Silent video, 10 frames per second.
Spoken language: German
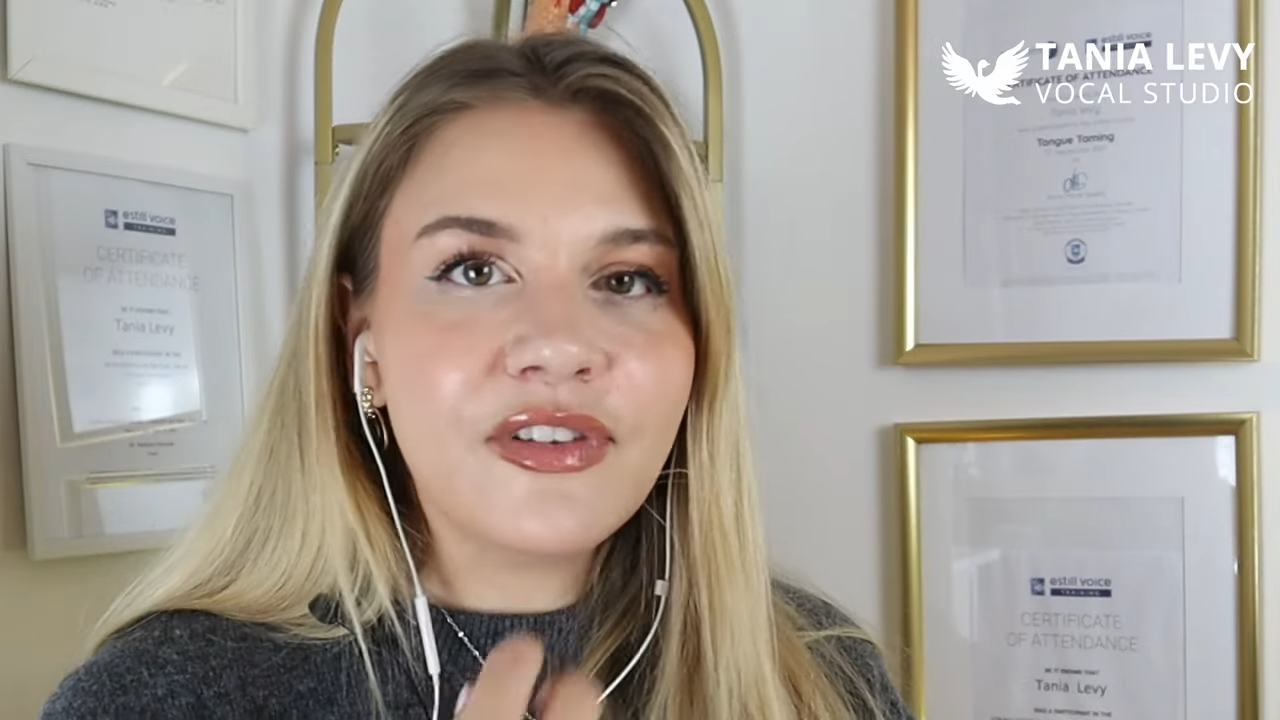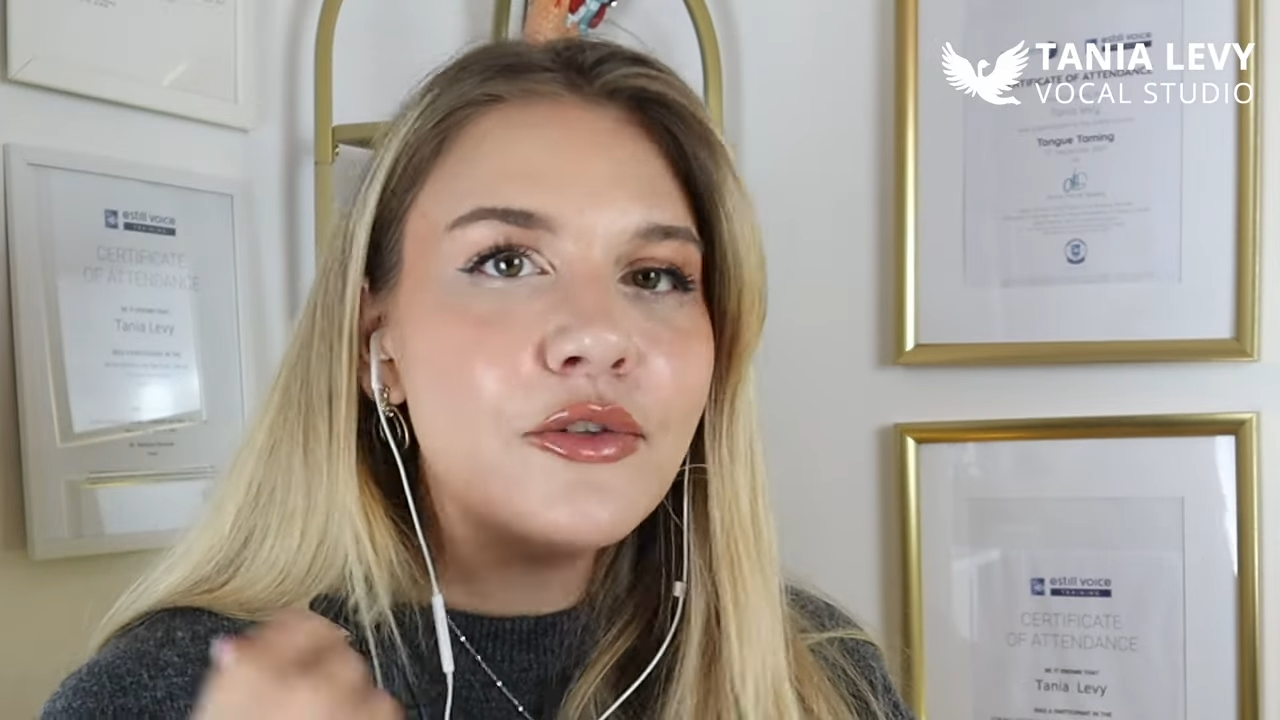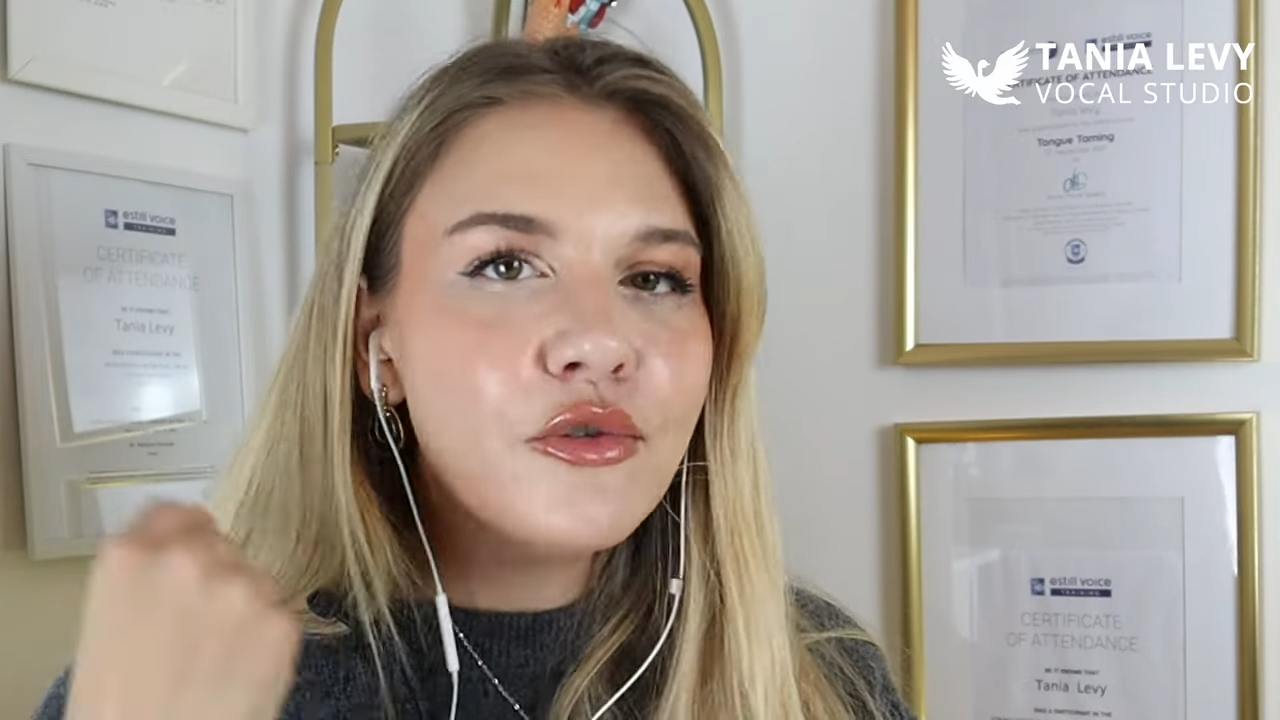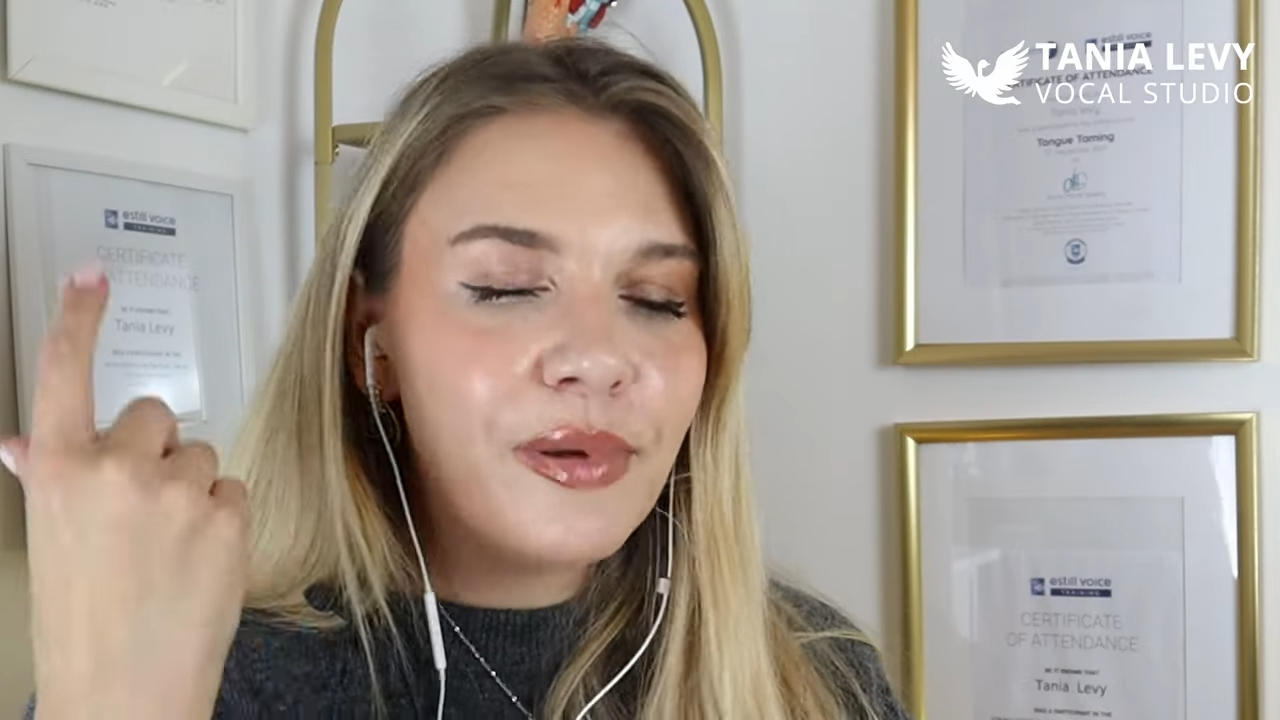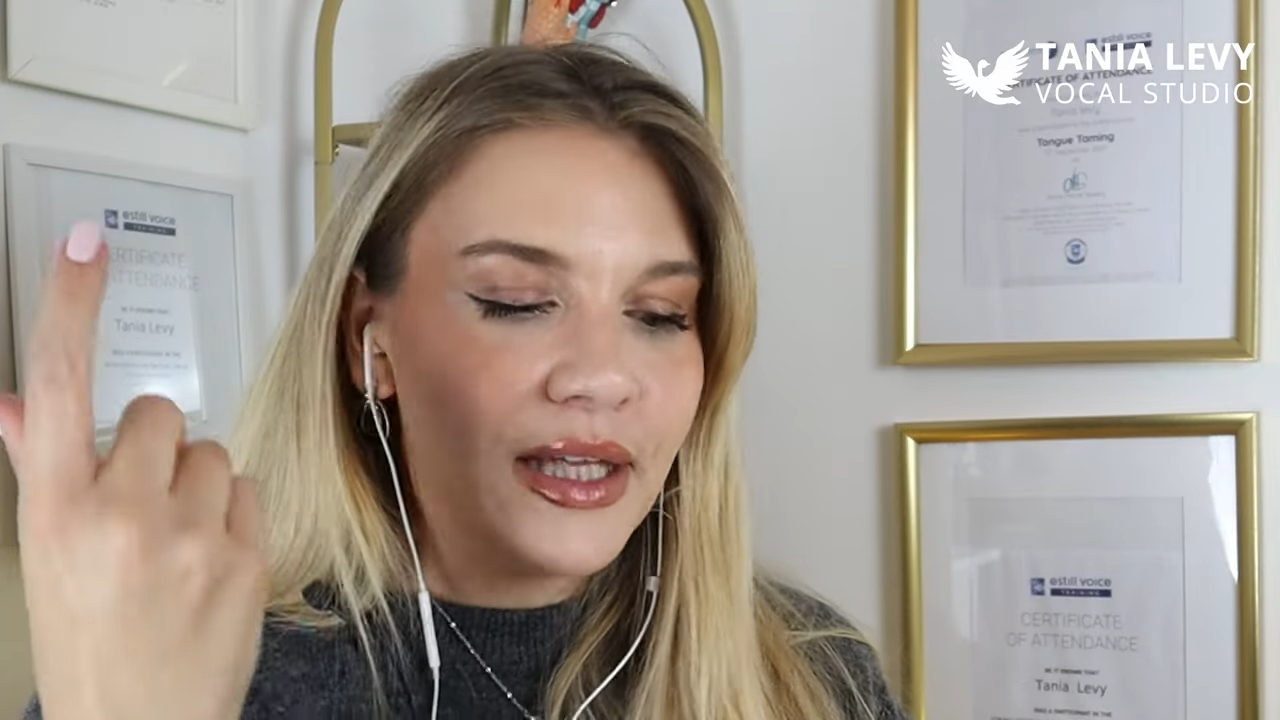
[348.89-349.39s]

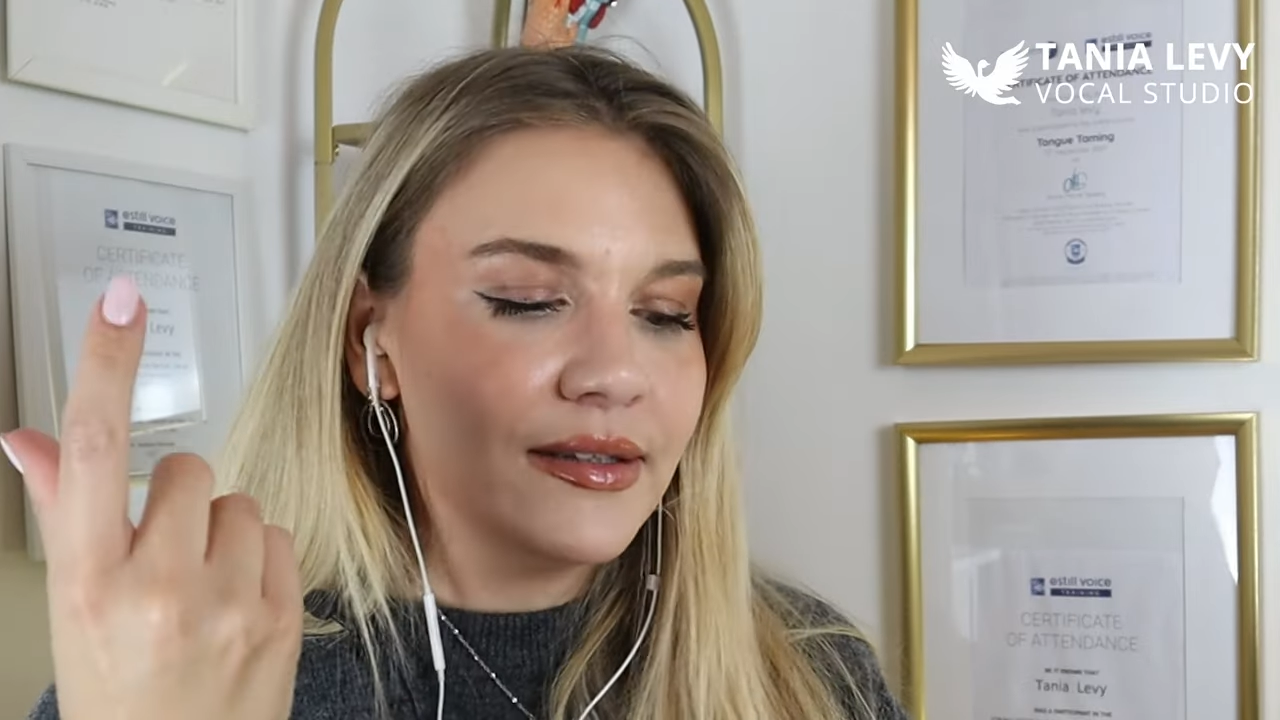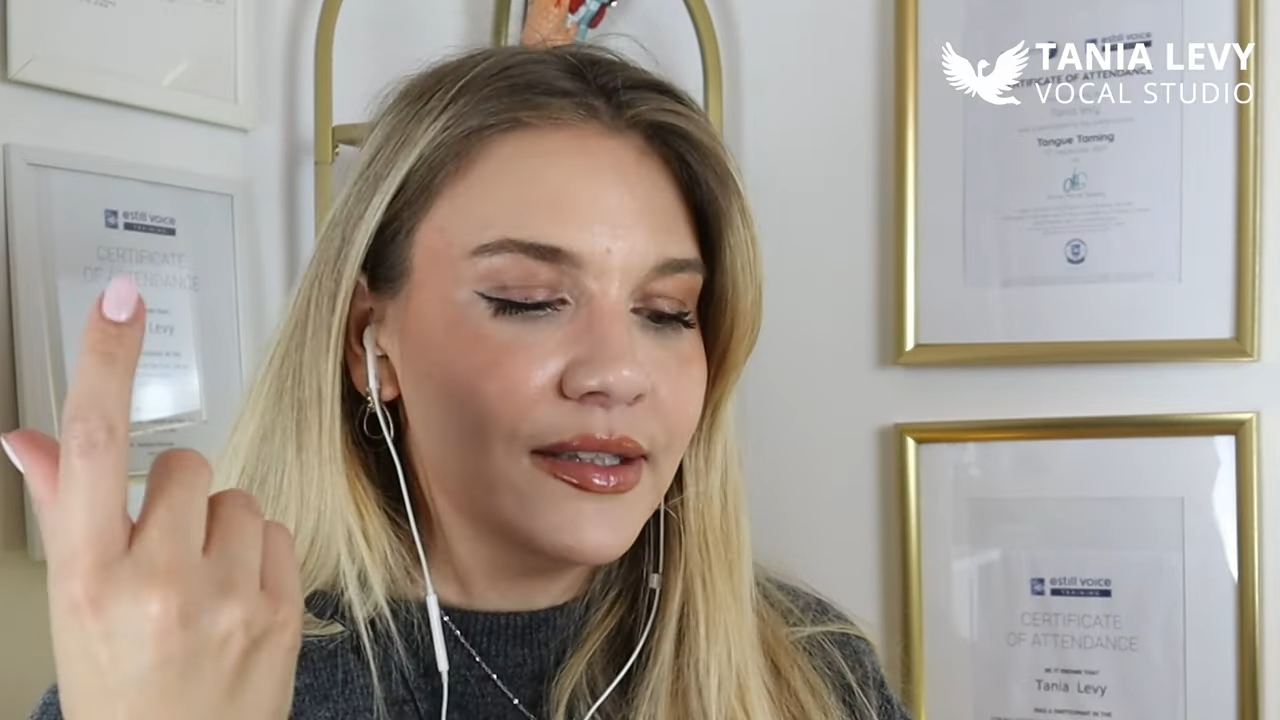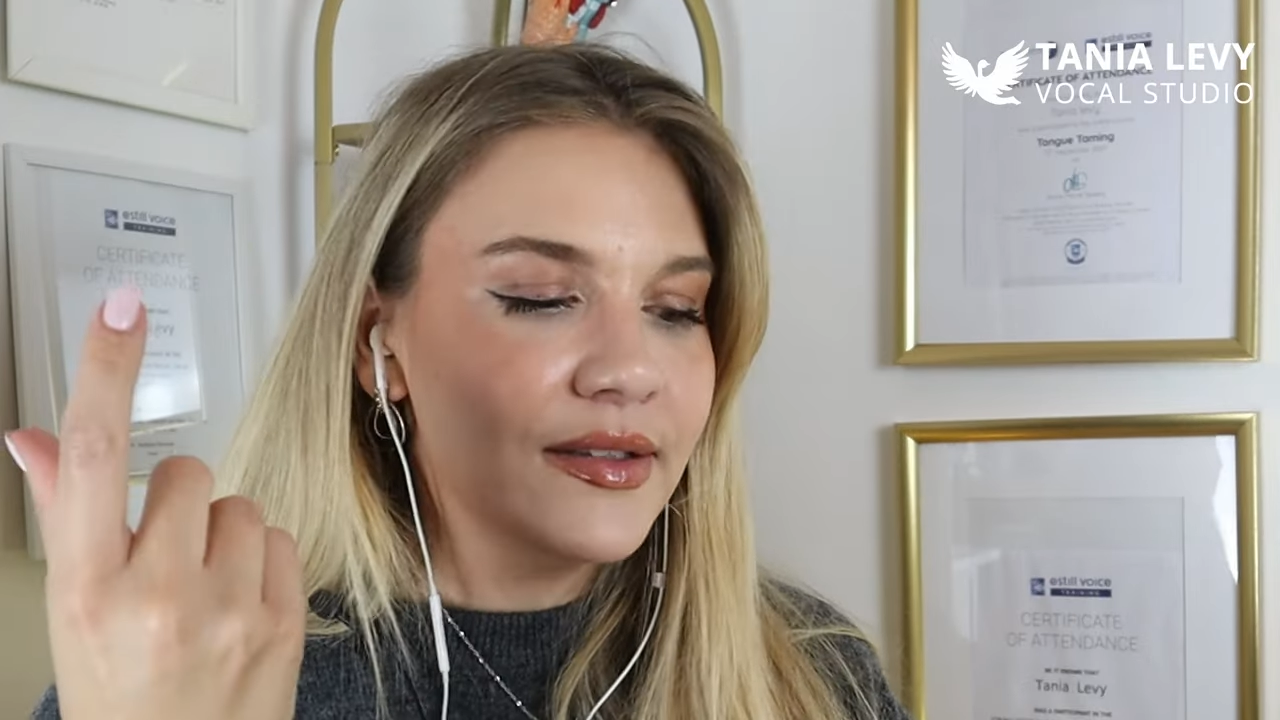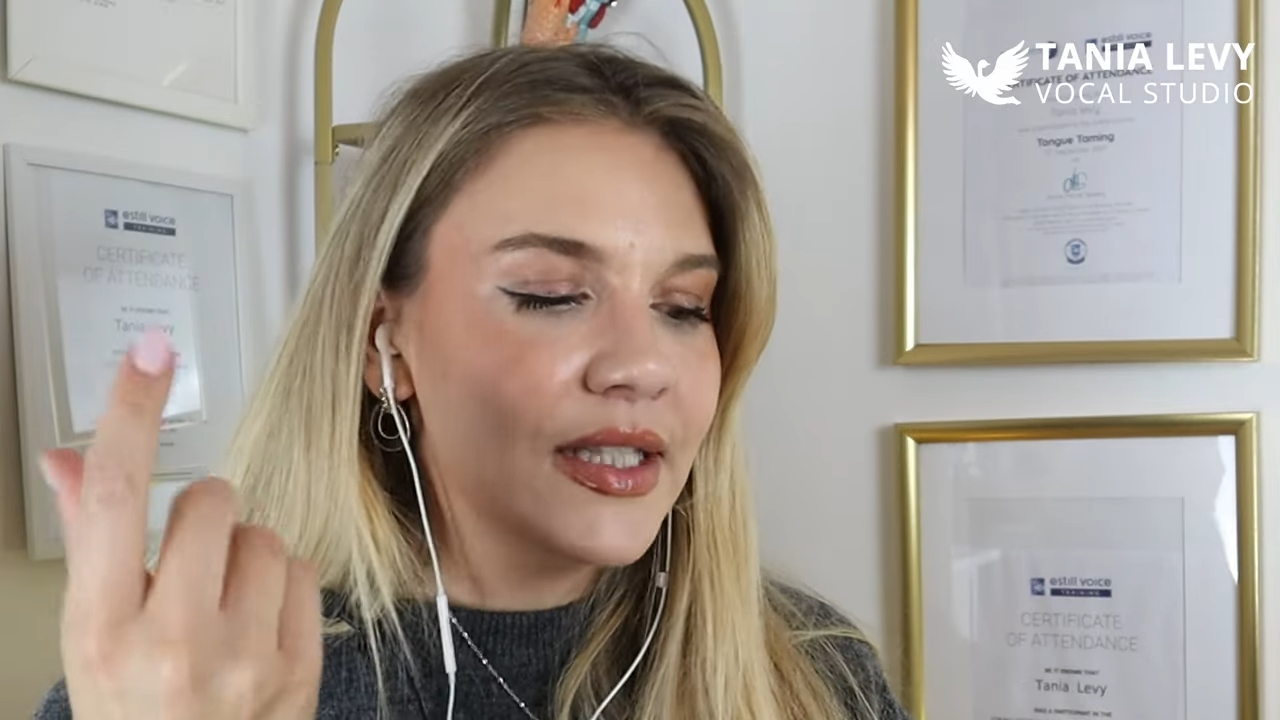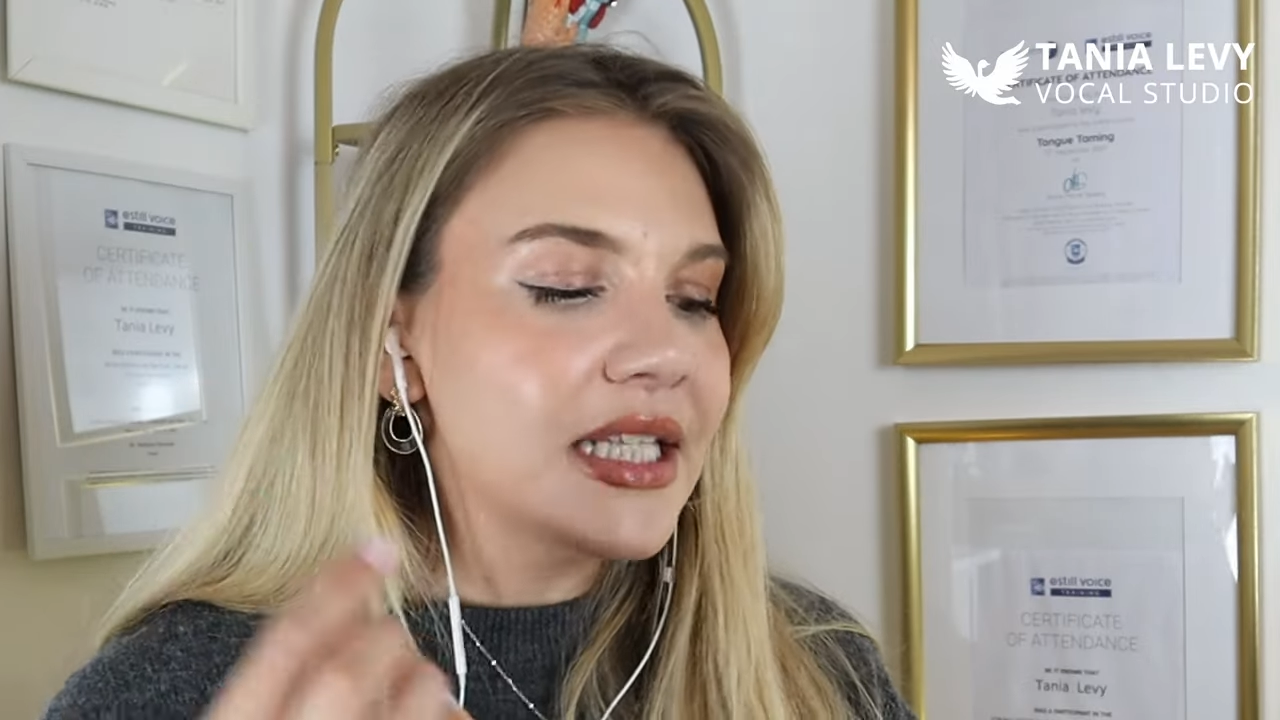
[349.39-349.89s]
wenn du
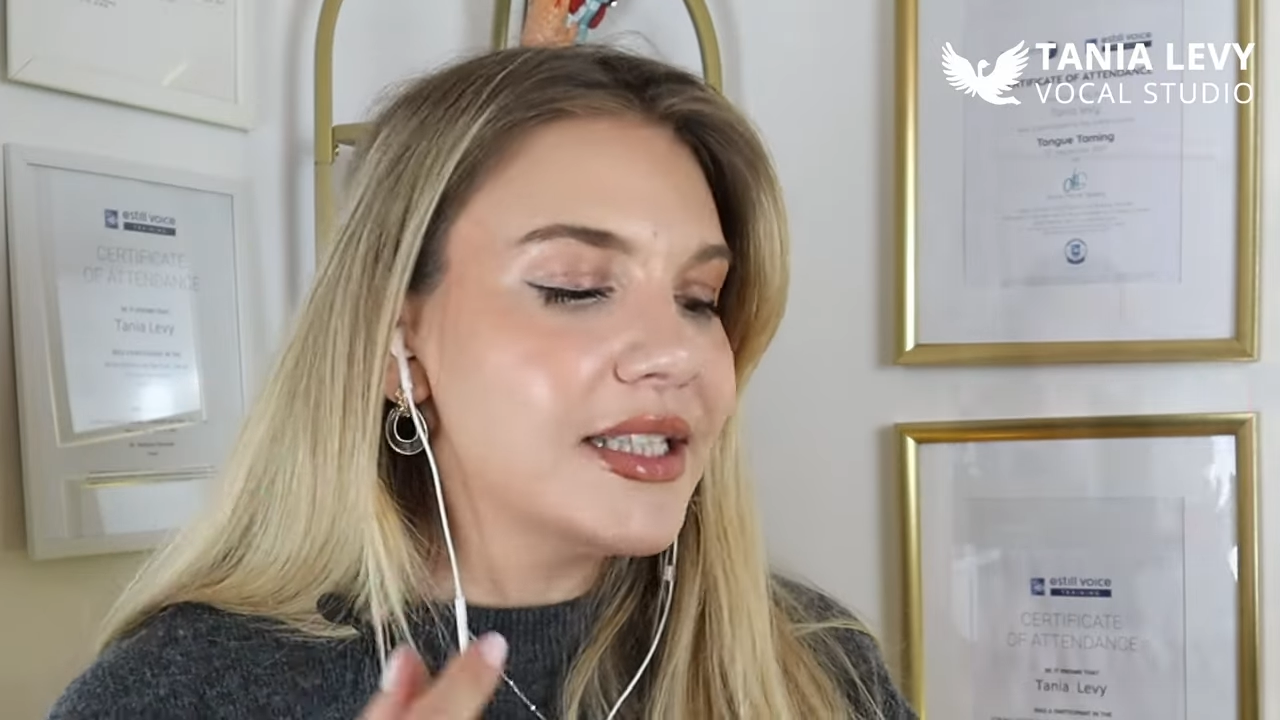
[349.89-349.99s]
beltest,